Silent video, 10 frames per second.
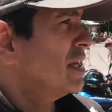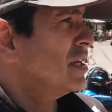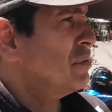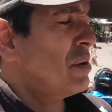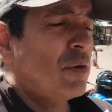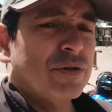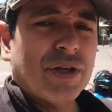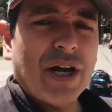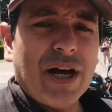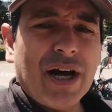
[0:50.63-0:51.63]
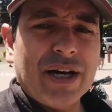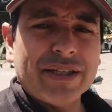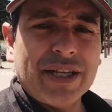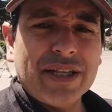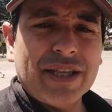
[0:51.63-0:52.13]
Y vamos a
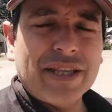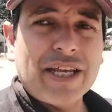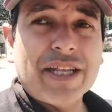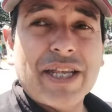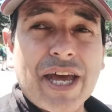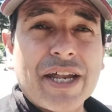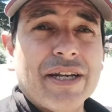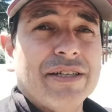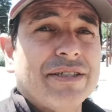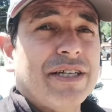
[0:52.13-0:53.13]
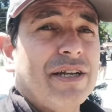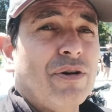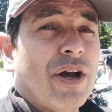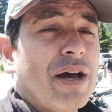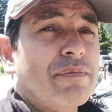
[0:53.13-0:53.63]
testear ¿sí?
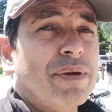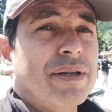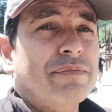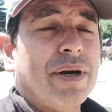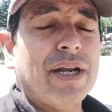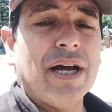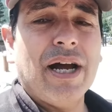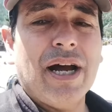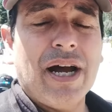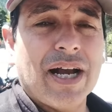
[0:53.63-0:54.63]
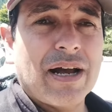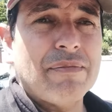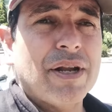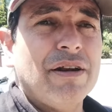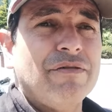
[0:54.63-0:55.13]
los campings para
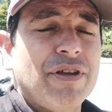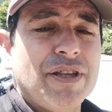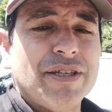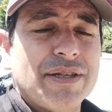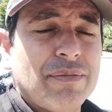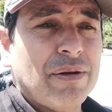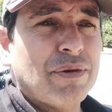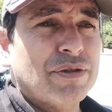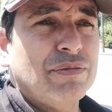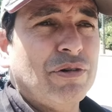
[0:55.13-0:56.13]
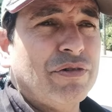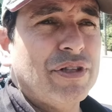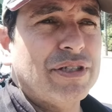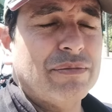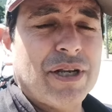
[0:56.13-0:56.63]
acampar el fin de semana. El próximo fin
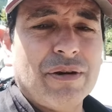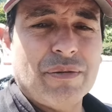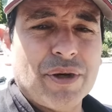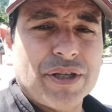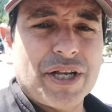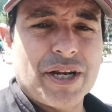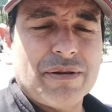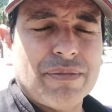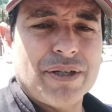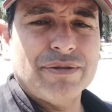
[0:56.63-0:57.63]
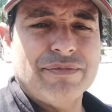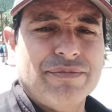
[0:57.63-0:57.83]
de semana vamos a estar acampando.